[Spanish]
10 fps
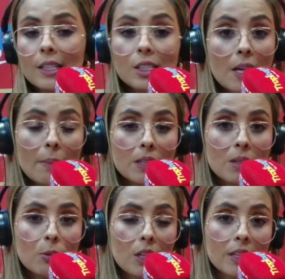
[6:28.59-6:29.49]
siempre
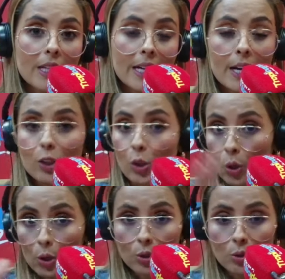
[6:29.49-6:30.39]
hacemos entrega de
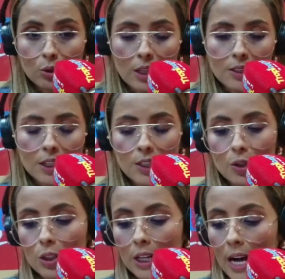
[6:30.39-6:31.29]
todo lo que ustedes han
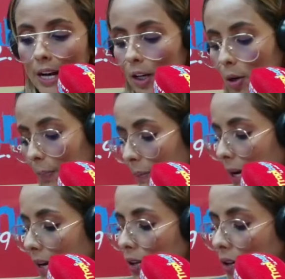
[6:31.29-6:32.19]
hecho llegar y lo
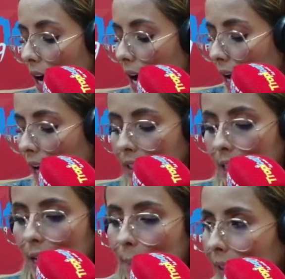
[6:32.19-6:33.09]
primero aquí
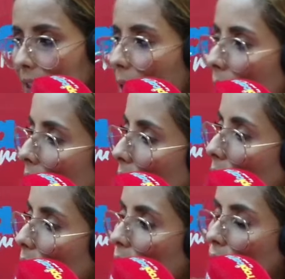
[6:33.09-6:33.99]
en la parte de abajo
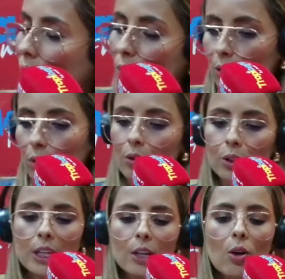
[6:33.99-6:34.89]
don
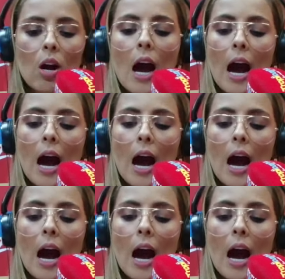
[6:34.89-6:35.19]
Rodrigo,